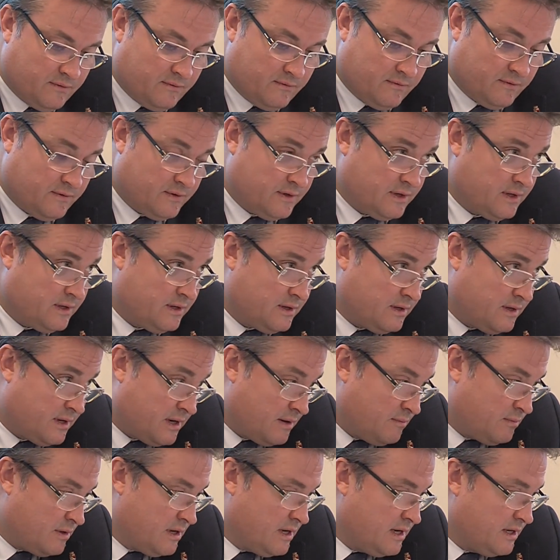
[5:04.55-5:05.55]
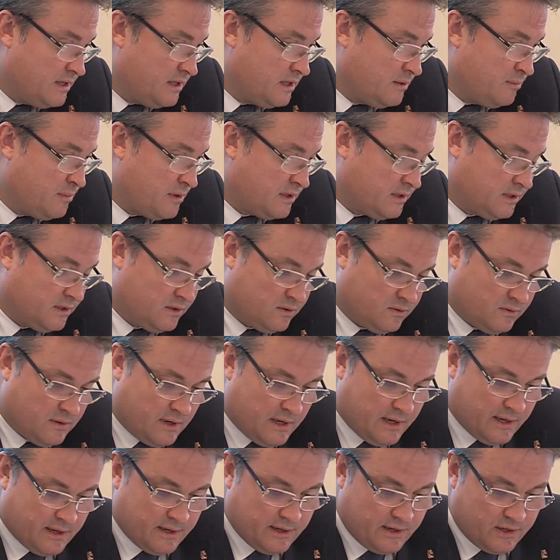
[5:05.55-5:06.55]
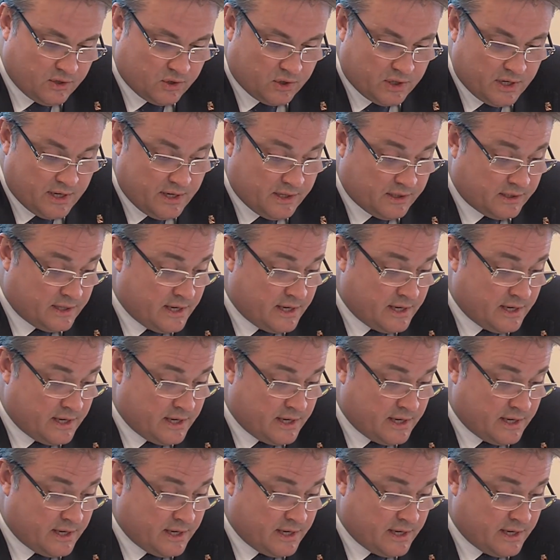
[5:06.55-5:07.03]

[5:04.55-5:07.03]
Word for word: в рамках этих процессуальных решений